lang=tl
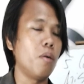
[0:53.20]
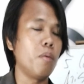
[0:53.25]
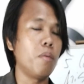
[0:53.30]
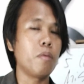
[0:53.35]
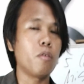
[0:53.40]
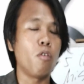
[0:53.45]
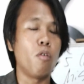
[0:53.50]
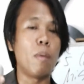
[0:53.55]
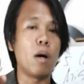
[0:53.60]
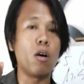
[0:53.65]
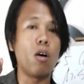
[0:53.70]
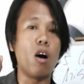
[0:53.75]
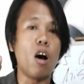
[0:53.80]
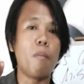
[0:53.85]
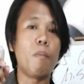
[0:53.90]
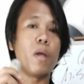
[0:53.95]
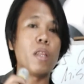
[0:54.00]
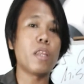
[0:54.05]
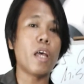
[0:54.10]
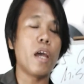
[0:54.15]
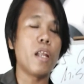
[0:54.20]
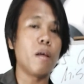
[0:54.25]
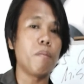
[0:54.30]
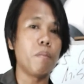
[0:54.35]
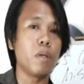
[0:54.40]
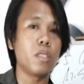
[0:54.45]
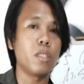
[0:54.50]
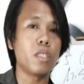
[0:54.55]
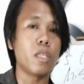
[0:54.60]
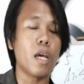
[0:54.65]
kung mag-open tayo ng
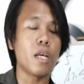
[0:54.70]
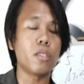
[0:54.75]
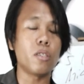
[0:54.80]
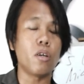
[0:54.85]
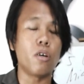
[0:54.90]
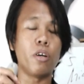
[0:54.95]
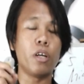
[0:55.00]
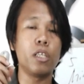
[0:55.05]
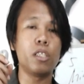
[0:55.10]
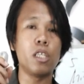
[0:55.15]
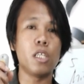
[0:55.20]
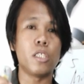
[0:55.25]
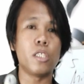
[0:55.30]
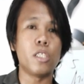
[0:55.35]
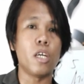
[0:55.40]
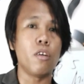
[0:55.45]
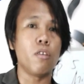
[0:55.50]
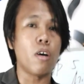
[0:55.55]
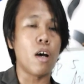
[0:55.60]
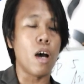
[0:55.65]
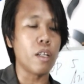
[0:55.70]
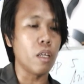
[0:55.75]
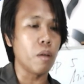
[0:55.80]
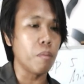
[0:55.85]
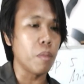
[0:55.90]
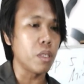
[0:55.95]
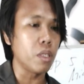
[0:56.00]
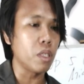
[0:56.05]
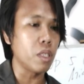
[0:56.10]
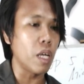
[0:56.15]
business or existing yung ating
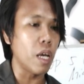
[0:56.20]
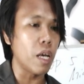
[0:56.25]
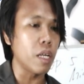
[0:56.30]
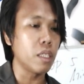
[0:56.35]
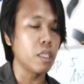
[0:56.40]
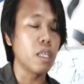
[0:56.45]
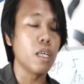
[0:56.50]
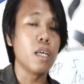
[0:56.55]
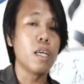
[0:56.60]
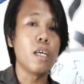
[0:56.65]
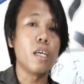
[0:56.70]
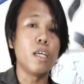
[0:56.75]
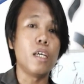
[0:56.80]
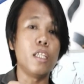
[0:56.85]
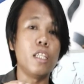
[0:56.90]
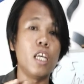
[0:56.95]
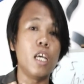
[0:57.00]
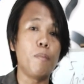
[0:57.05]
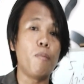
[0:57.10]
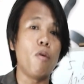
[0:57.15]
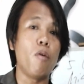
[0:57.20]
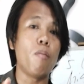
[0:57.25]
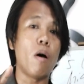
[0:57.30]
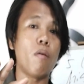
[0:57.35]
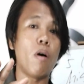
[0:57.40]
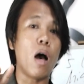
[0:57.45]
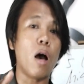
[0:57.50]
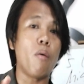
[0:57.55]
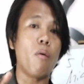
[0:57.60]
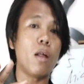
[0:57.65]
business, hindi po
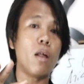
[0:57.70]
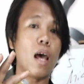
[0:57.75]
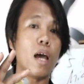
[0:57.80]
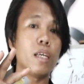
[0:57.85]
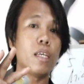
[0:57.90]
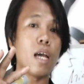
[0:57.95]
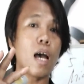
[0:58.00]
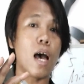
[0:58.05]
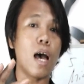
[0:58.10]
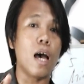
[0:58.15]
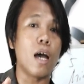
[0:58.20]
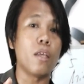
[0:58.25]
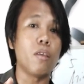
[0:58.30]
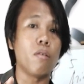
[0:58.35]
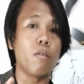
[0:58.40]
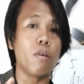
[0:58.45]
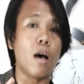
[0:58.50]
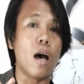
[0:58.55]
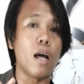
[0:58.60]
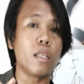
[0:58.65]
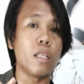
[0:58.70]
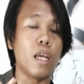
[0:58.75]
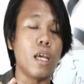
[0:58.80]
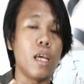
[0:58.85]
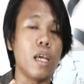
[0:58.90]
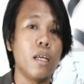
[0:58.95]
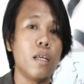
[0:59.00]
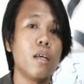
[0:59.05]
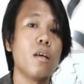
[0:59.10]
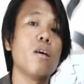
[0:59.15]
mawawala dyan yung
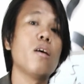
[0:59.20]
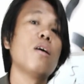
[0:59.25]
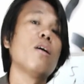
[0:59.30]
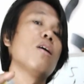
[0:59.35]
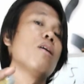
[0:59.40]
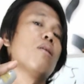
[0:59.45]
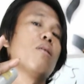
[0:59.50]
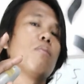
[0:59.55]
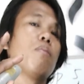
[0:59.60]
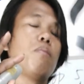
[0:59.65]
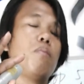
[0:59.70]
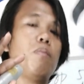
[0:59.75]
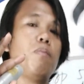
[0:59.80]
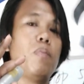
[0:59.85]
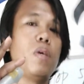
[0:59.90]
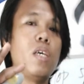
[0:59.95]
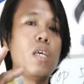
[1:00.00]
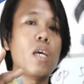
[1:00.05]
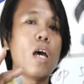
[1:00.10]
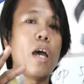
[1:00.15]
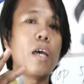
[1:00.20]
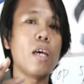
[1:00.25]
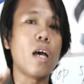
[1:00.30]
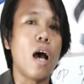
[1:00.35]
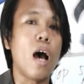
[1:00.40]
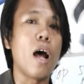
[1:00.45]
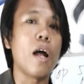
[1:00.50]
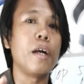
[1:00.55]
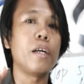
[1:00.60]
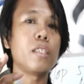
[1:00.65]
ating
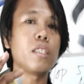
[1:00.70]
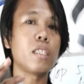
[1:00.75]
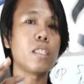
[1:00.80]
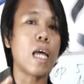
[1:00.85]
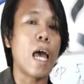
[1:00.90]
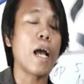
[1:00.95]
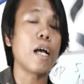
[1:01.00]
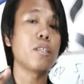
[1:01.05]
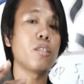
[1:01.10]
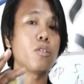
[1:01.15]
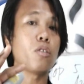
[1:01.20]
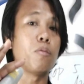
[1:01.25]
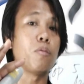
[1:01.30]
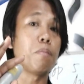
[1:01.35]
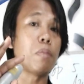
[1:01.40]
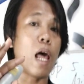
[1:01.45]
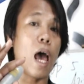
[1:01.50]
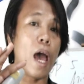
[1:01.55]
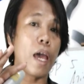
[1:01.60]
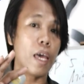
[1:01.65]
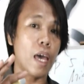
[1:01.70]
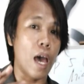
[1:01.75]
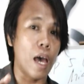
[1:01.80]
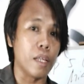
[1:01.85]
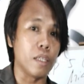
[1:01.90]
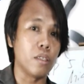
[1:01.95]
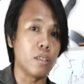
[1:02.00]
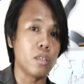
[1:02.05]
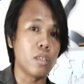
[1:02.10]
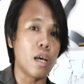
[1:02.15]
BIR tax
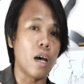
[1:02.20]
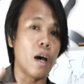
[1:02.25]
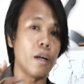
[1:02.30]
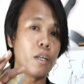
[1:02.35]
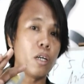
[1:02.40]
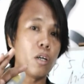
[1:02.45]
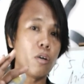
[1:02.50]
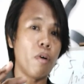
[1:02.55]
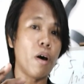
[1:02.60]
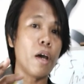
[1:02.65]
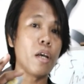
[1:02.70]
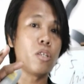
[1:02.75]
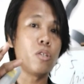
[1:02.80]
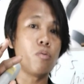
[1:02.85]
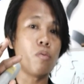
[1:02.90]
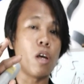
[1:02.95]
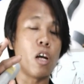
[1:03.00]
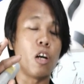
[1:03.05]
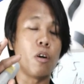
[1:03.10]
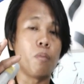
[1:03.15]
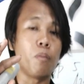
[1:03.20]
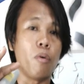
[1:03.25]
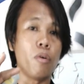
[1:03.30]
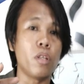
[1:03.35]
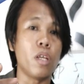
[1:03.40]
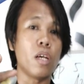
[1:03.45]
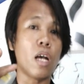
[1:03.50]
compliance. Otherwise, we are putting